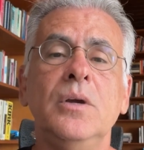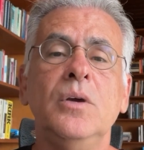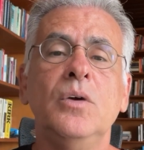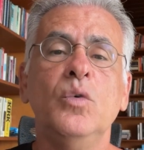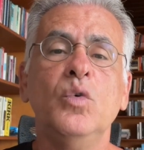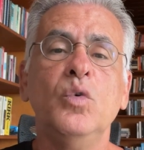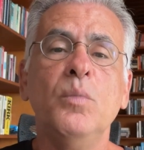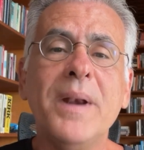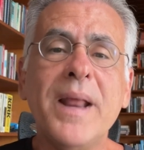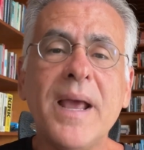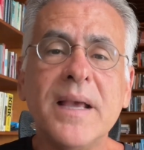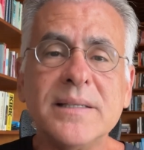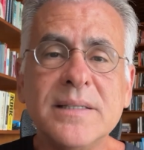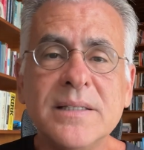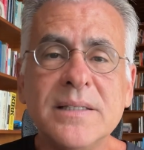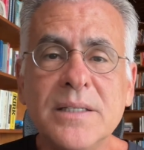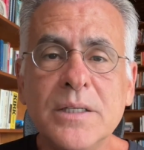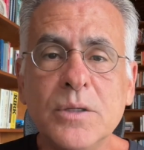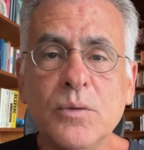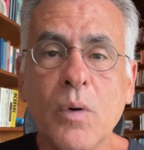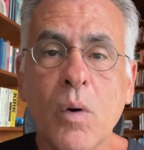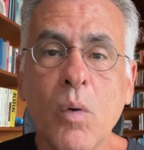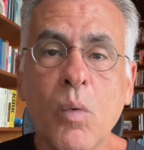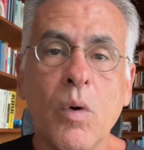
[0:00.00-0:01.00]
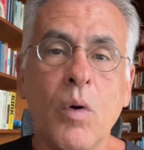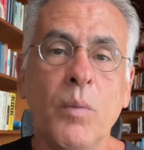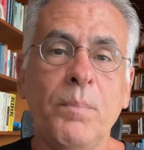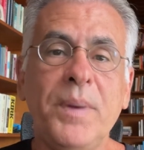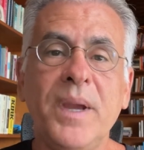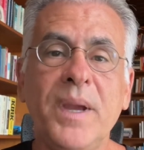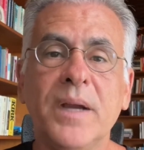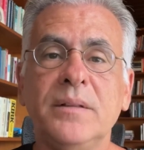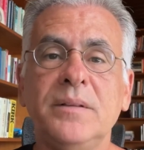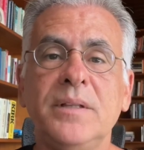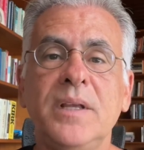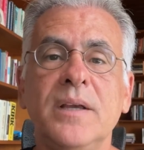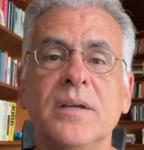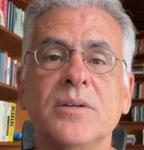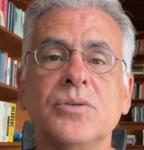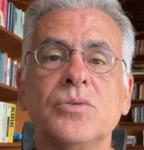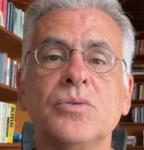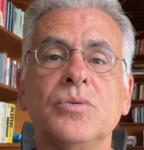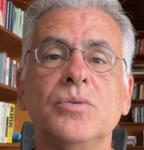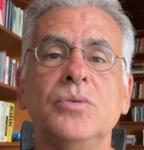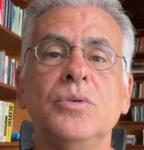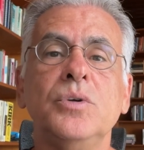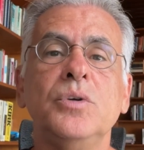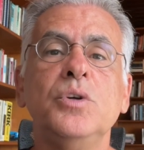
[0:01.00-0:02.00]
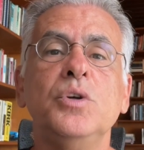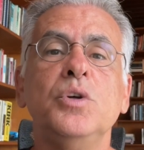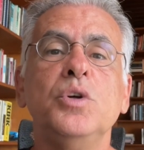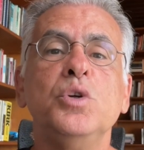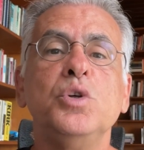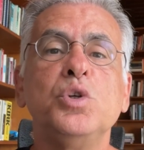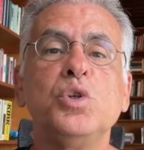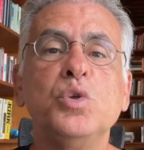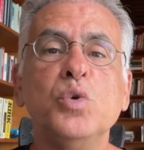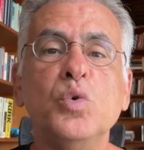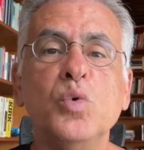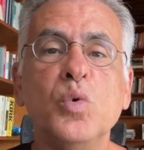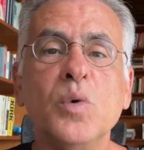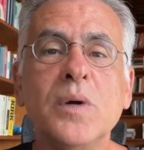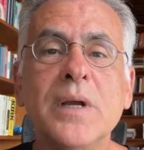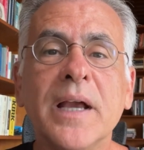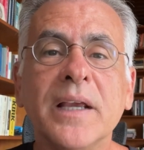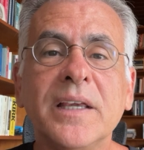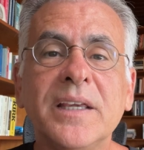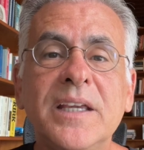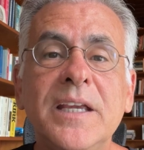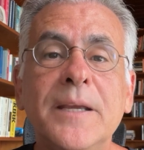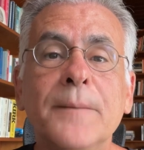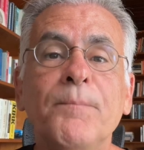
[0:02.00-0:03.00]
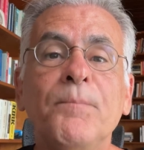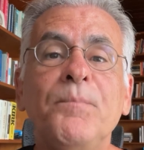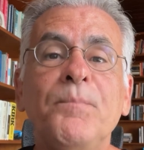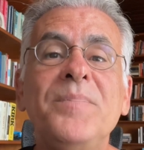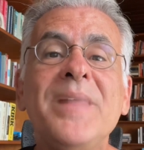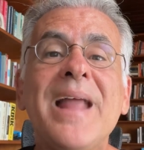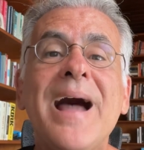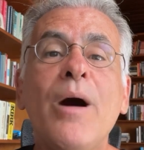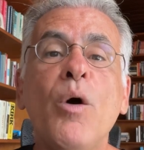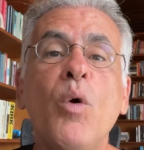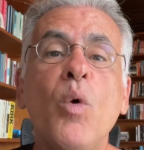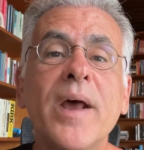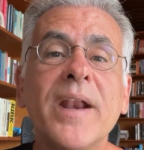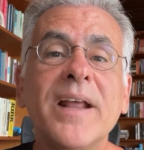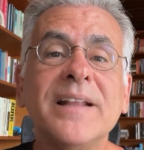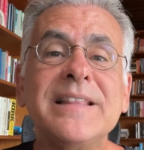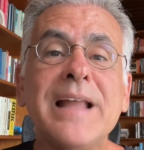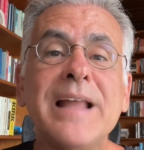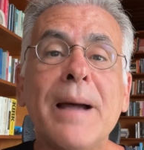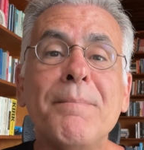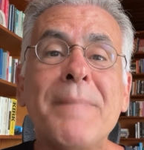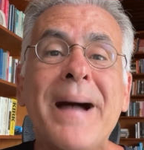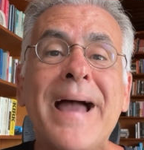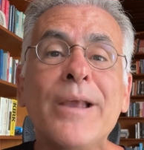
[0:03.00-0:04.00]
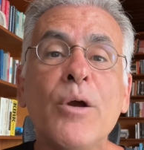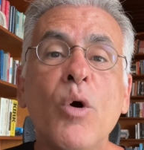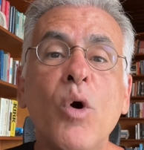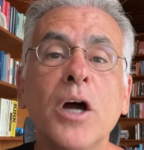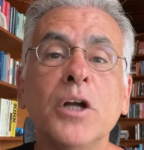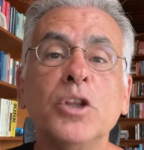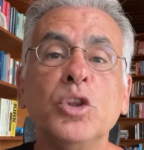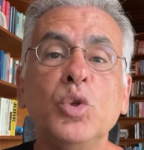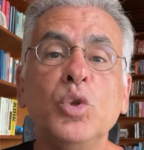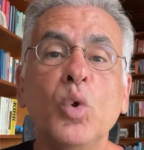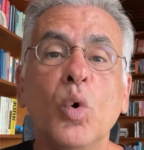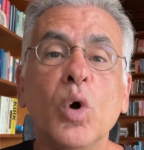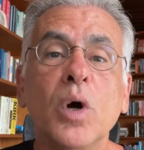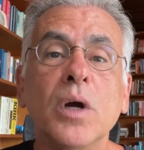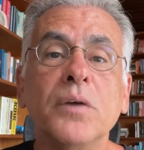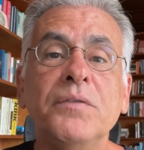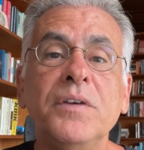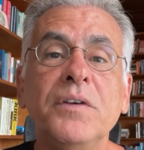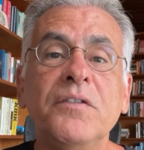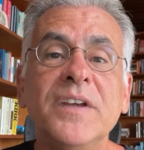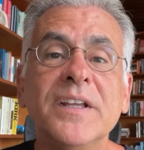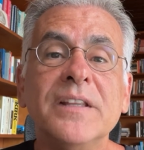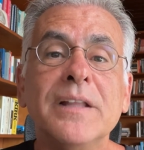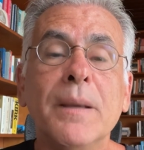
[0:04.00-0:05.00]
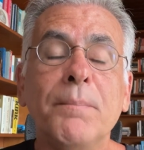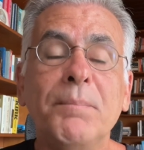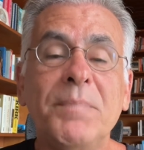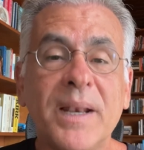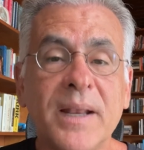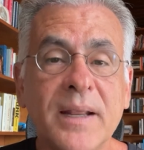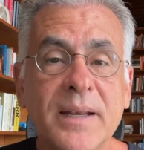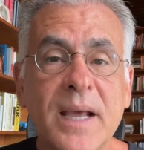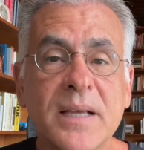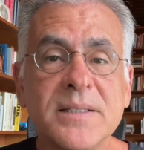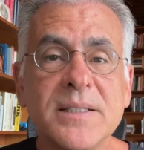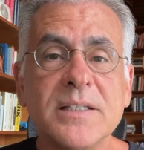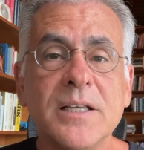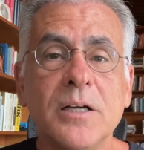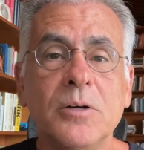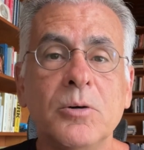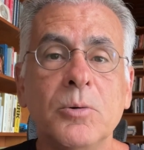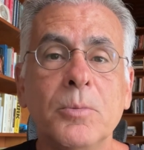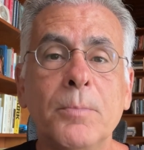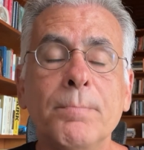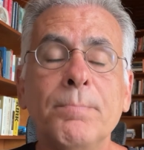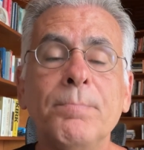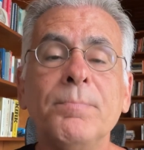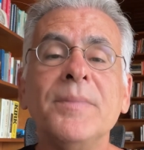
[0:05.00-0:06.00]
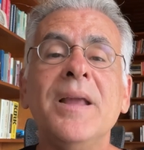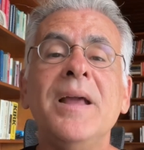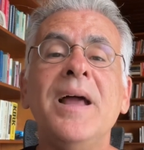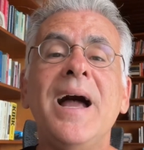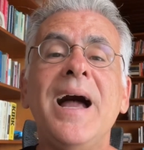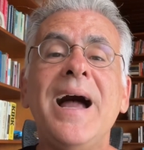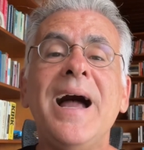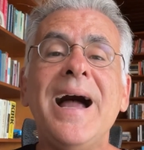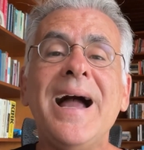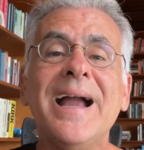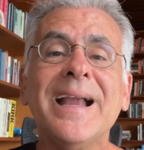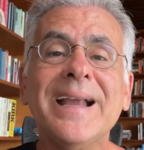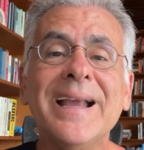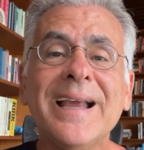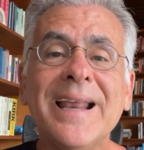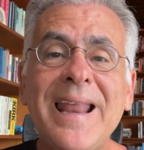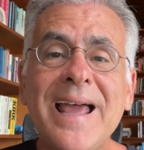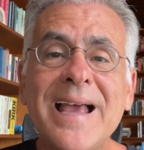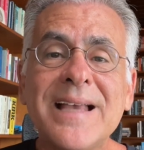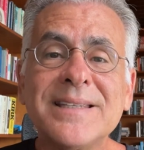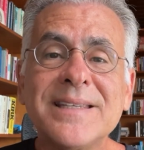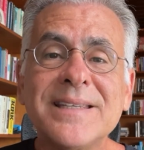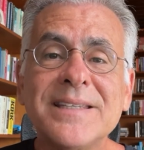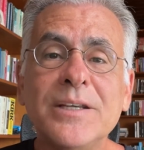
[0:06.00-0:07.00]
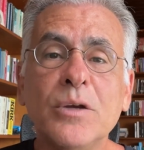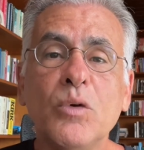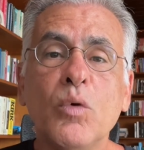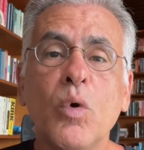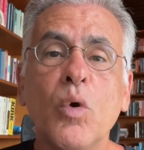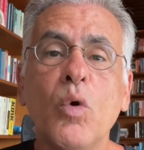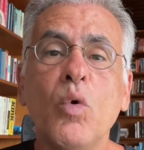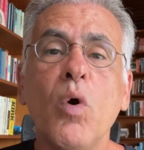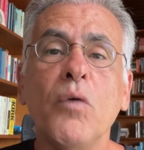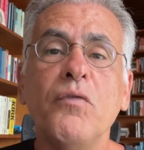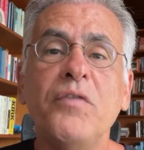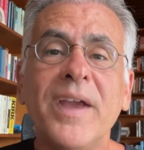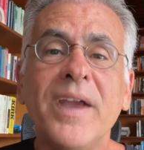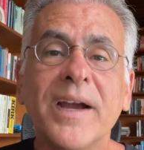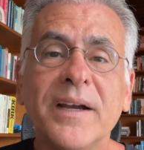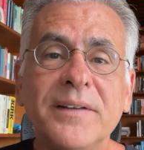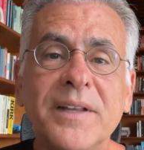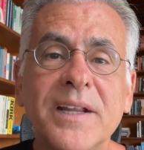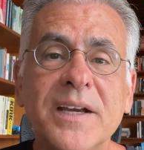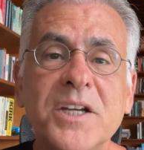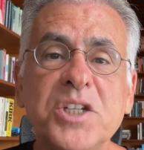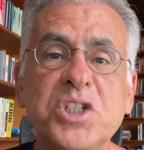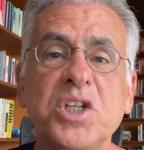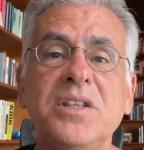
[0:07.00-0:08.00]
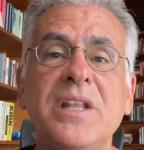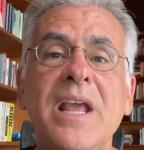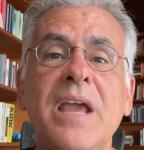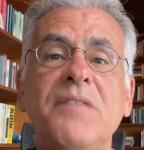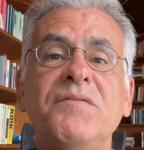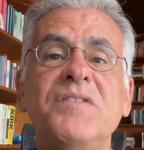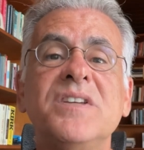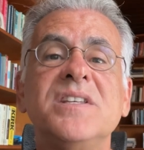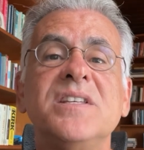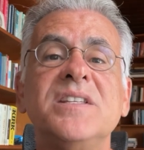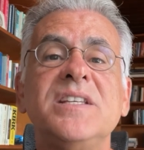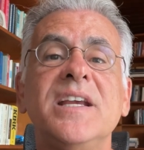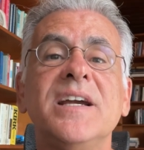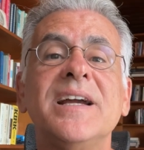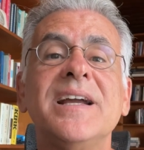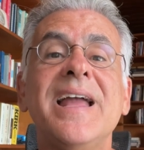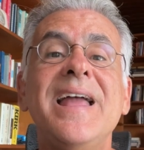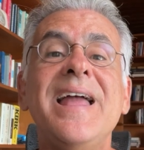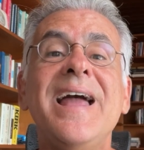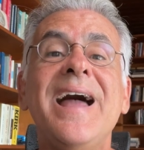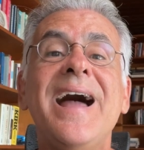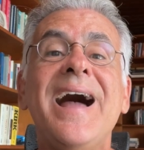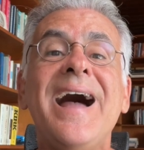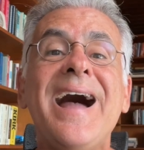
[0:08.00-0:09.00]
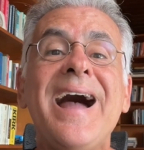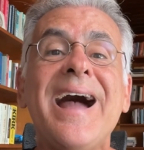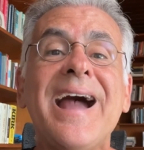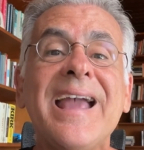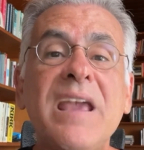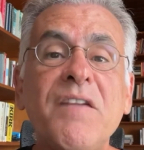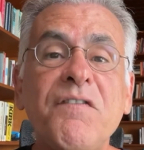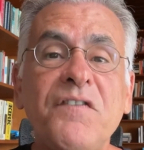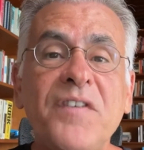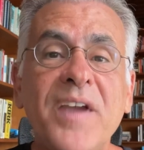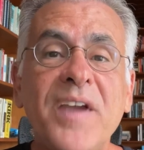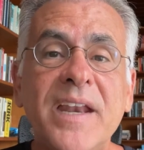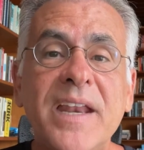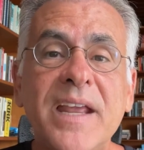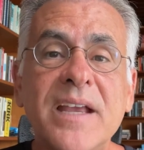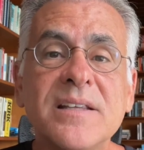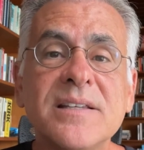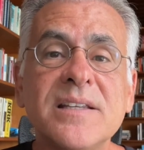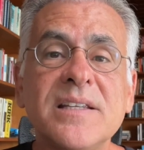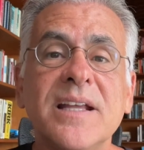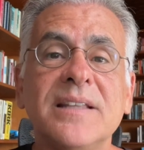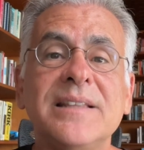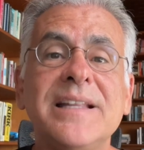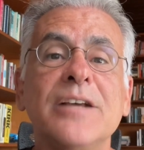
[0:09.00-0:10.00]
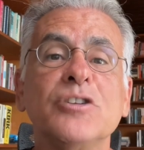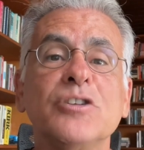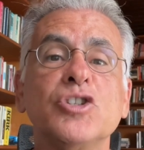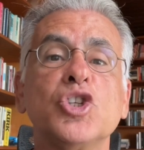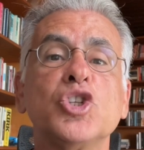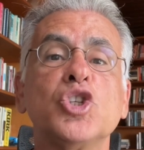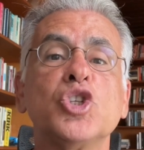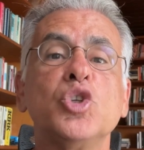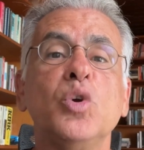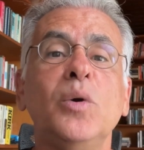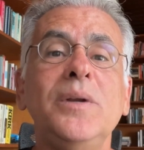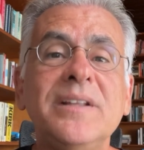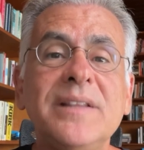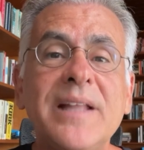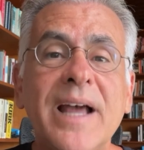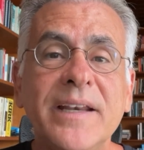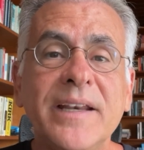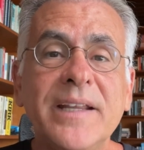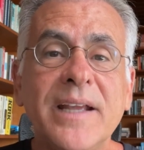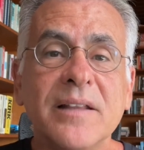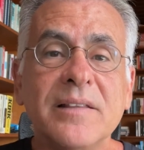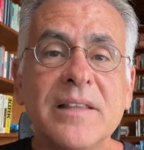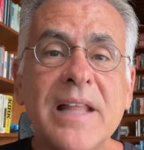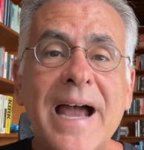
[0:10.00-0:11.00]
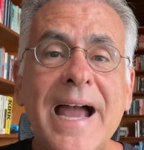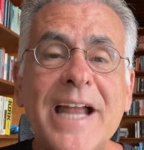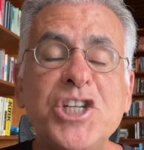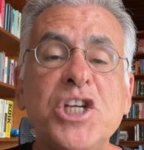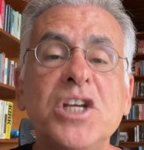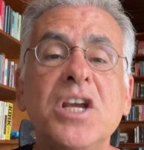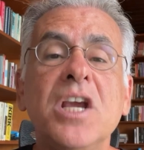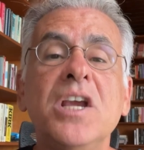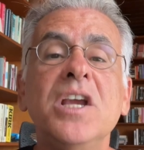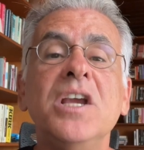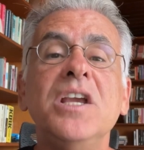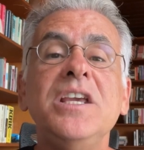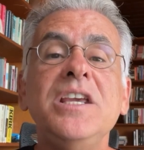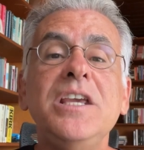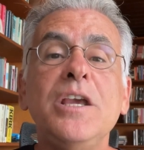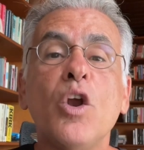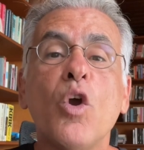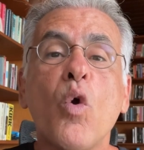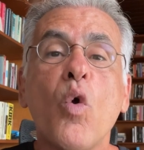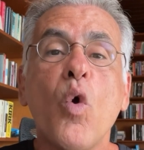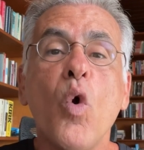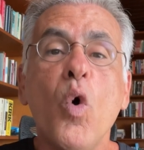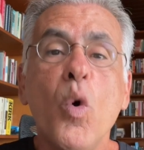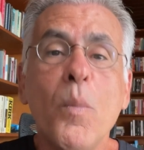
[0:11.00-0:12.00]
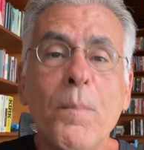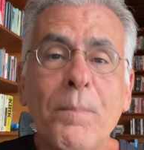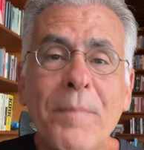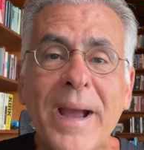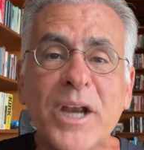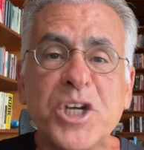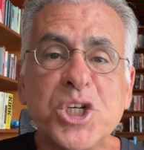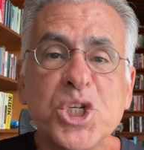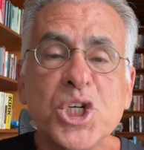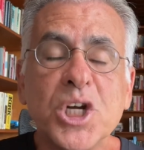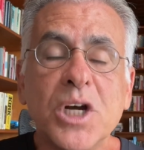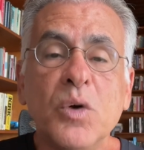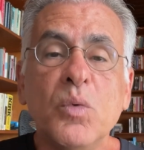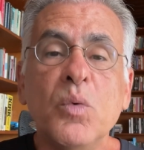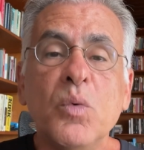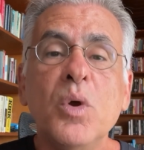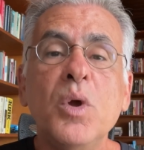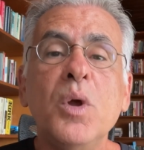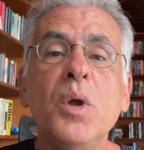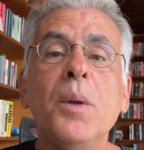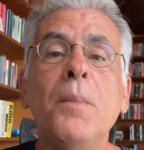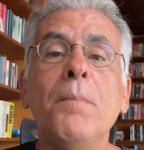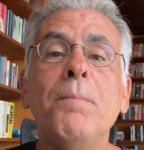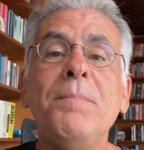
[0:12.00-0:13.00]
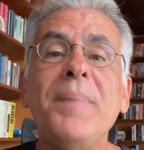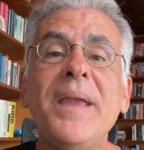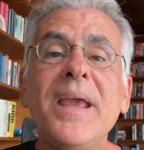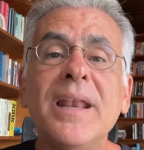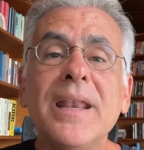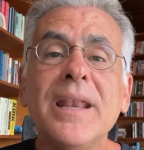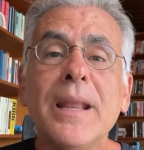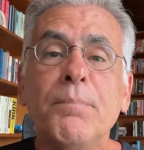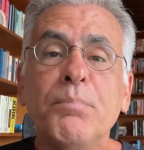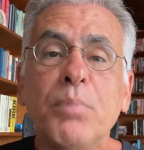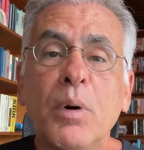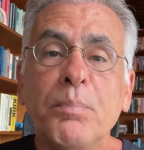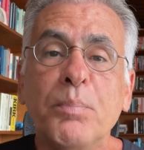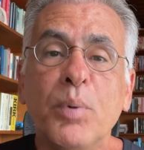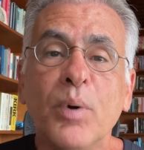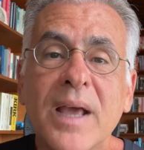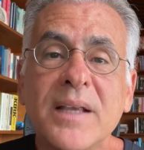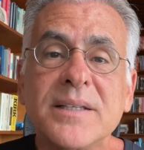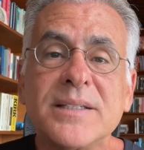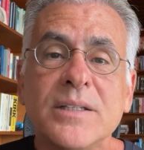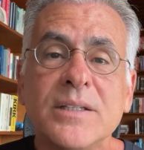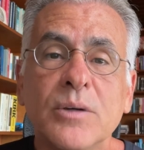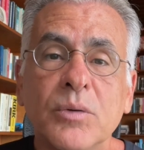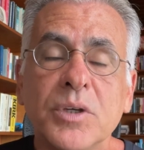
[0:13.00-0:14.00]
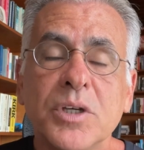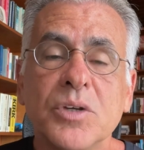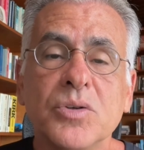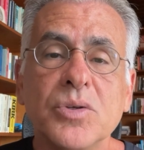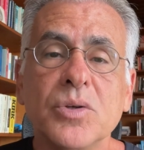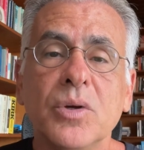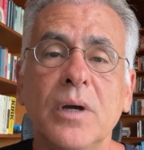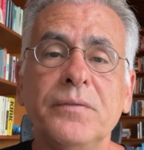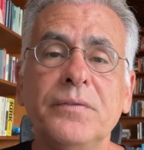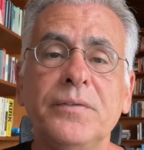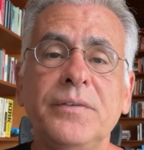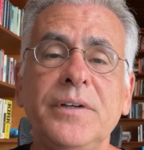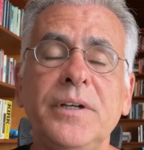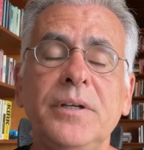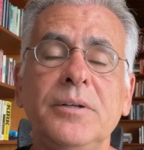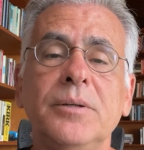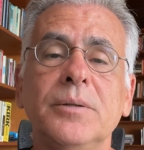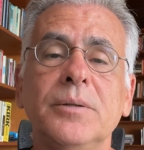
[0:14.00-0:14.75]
O Brasil ao qual pertenço julga que, na hora da maior dor vivida pela nação, a classe governante deve ser a referência da solidariedade e compaixão pela população que sofre.